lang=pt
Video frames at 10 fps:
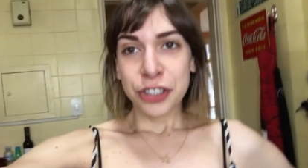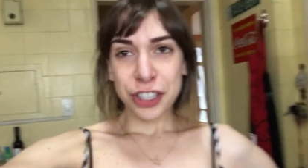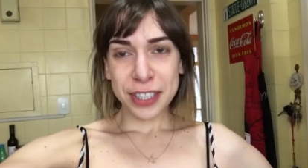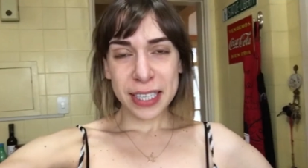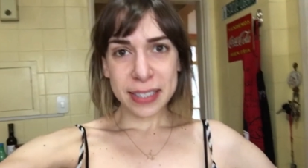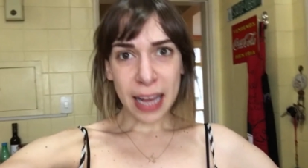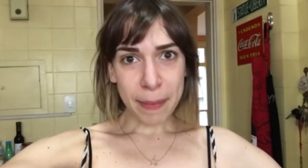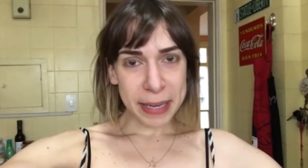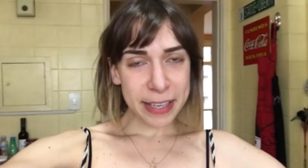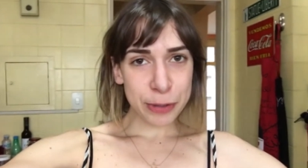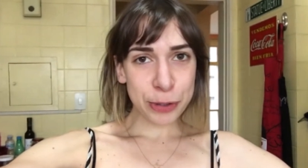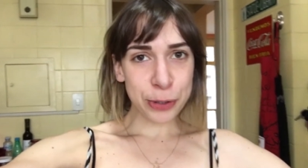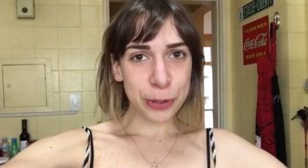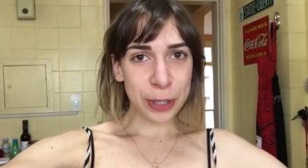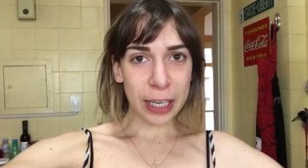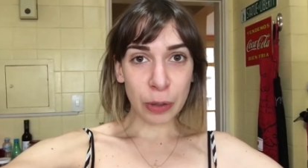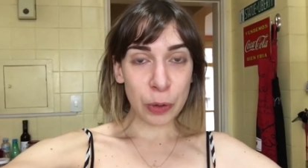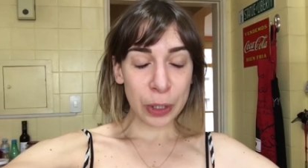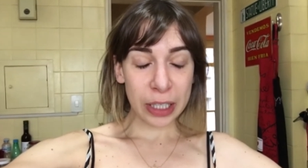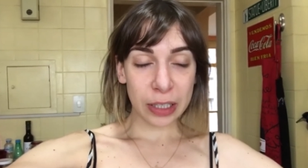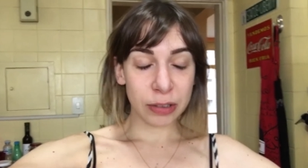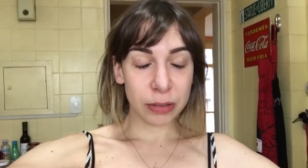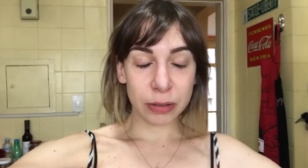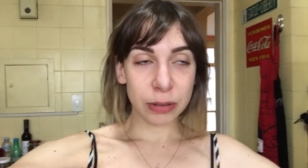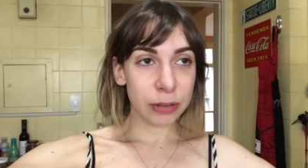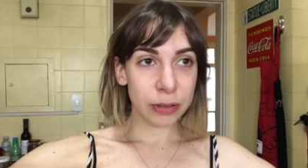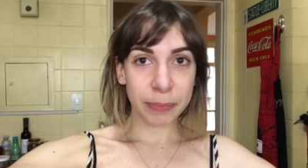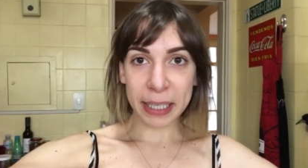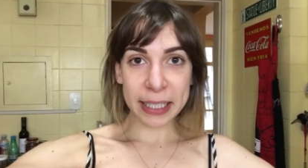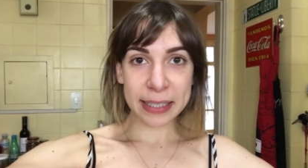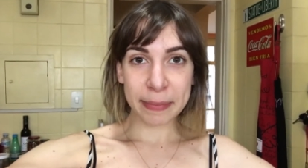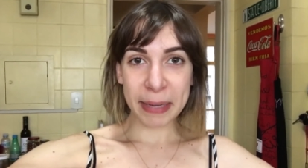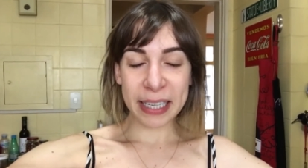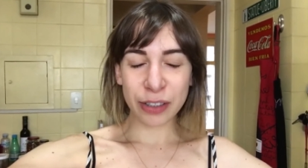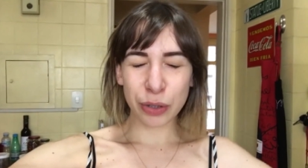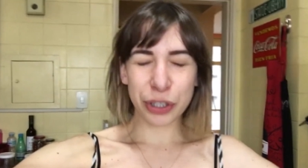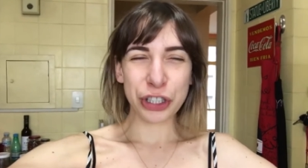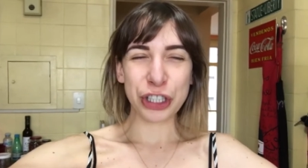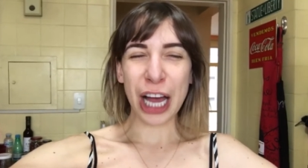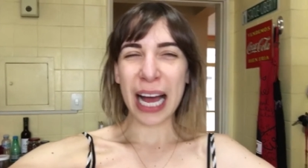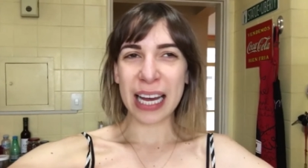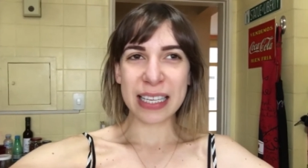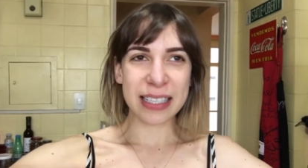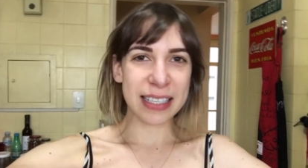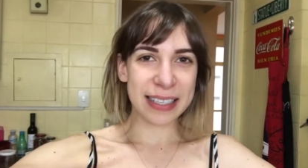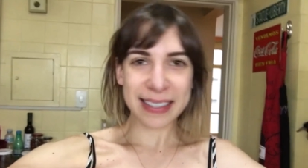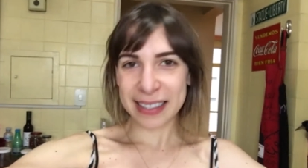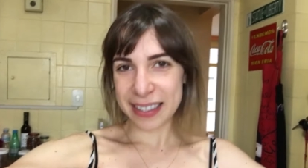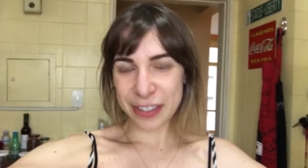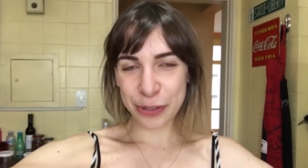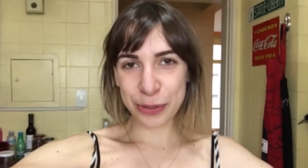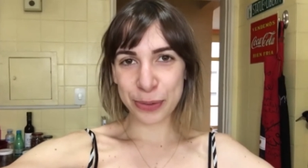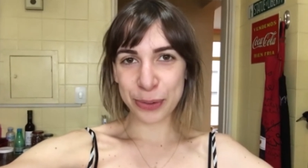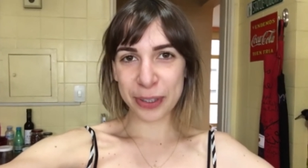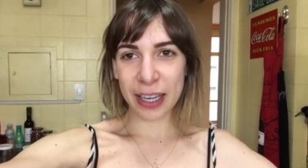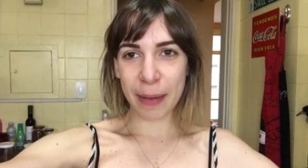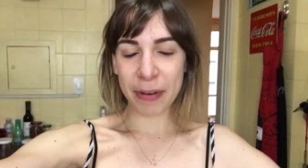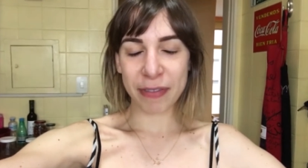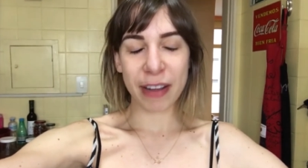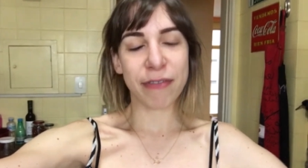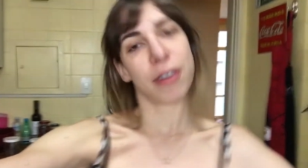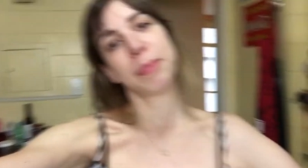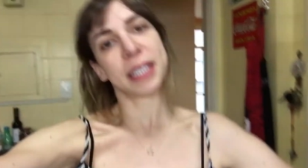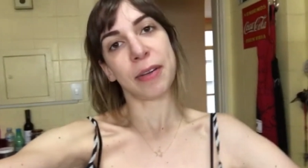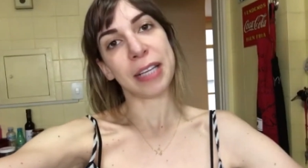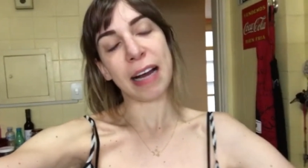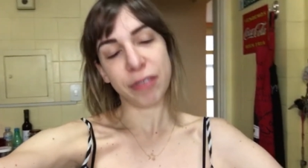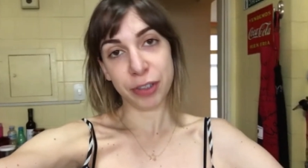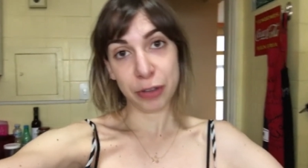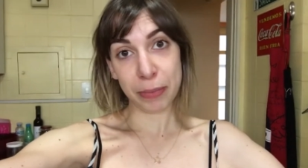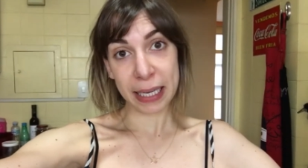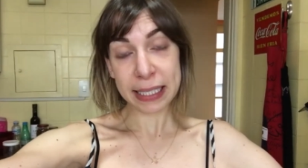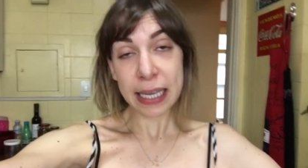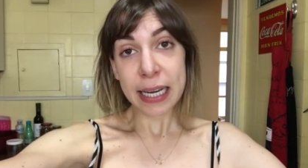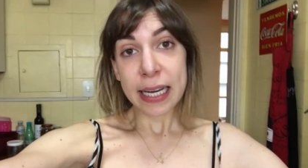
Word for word: Gente, vocês sabem que eu sou a louca do emagrecimento, chás, exercícios, tudo que é para ficar em forma saudável e tudo mais.